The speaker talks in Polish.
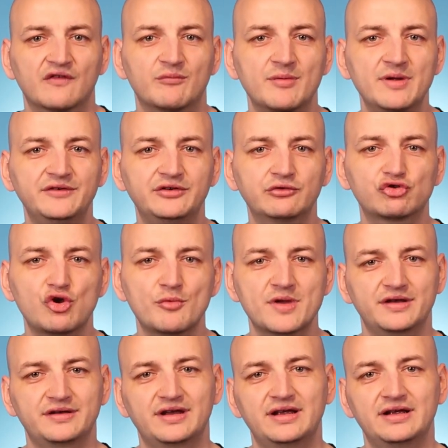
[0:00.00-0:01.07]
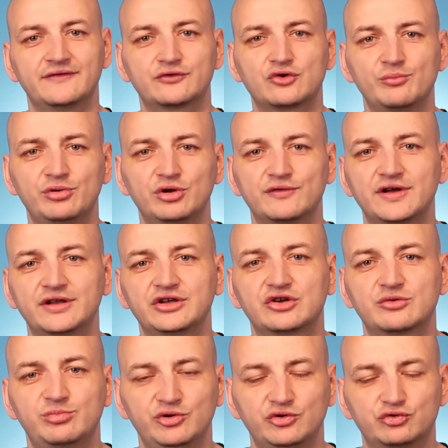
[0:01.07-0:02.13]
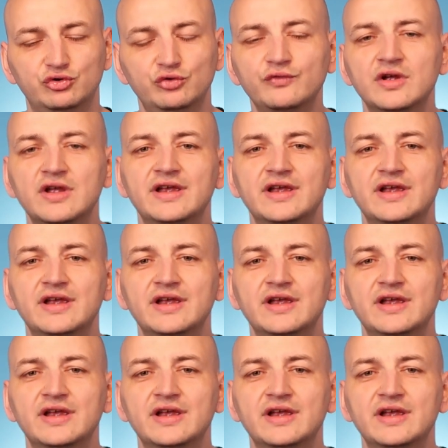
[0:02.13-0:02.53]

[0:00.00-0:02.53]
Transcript: W momencie uruchamiania skompilowanych plików